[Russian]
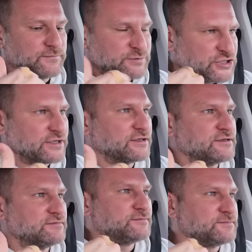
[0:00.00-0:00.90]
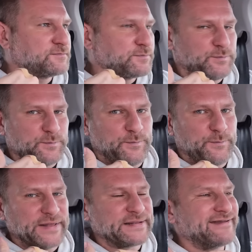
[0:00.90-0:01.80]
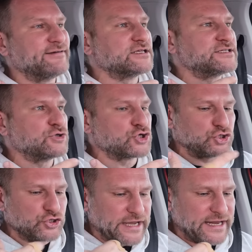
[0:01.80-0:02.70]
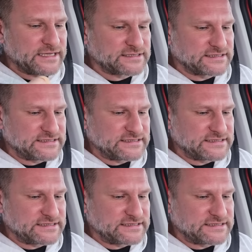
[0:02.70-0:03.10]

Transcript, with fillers: Вообще понравилось то, что наконец-то